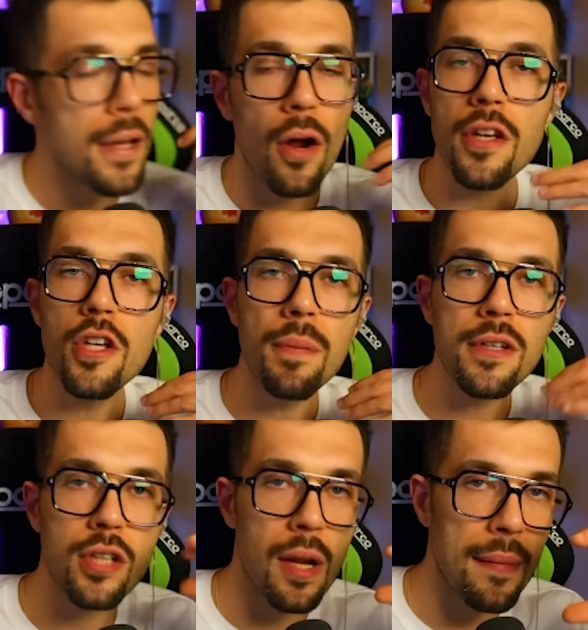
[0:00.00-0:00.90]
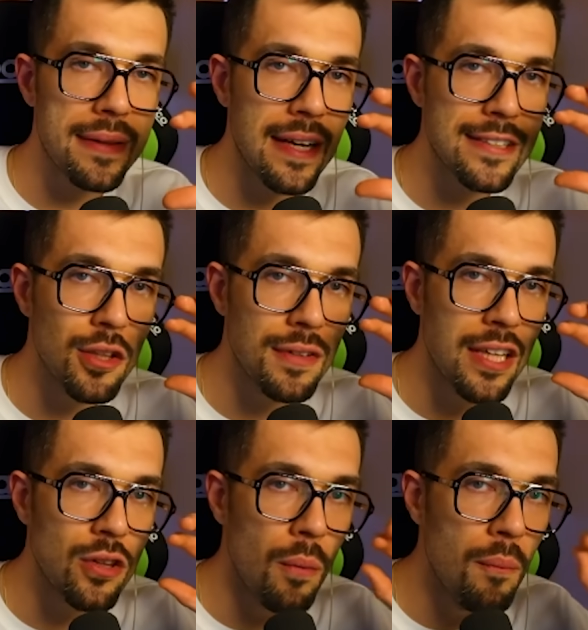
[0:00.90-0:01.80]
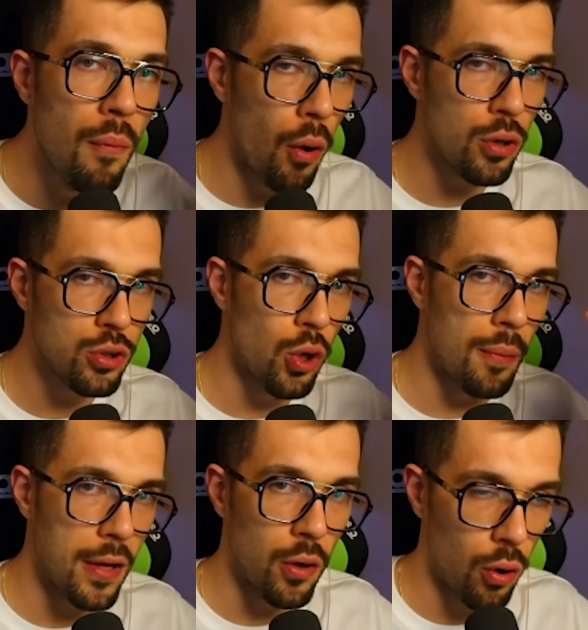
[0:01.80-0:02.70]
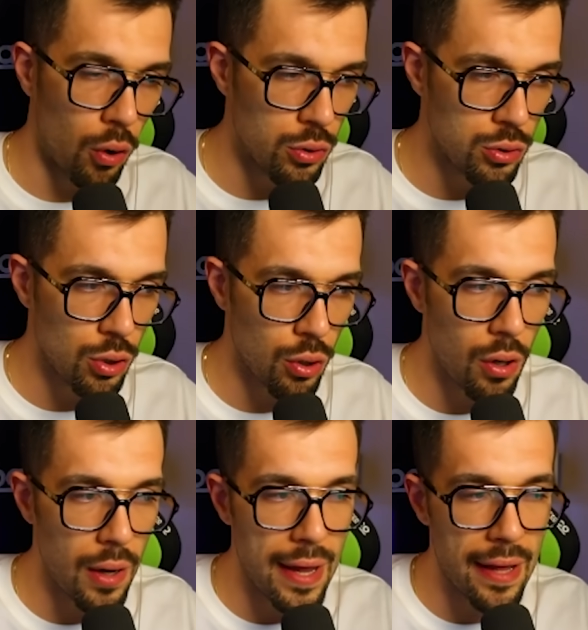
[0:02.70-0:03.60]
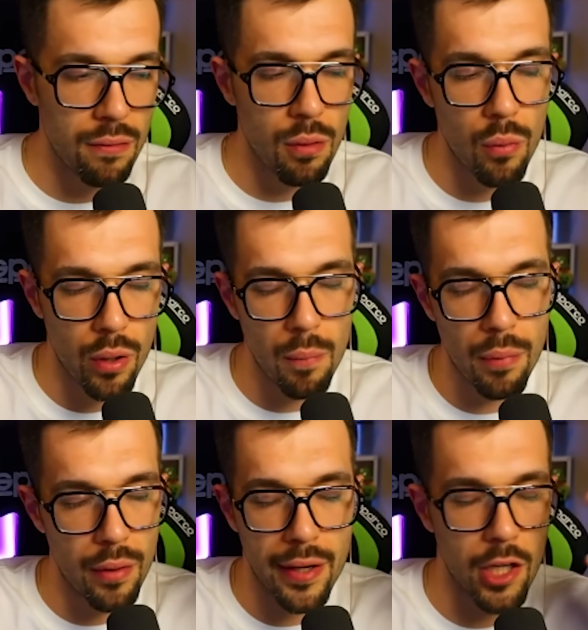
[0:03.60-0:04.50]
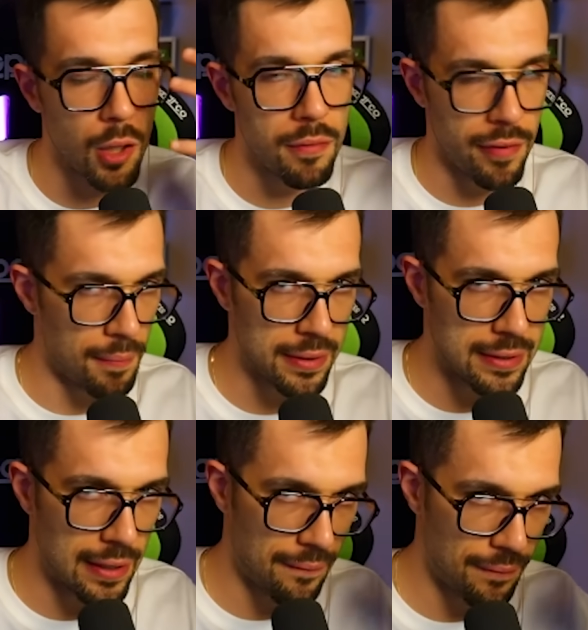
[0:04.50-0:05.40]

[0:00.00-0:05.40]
Però io personalmente la sto vedendo molto meno contro. E comunque un brawler che non mi fa impazzire.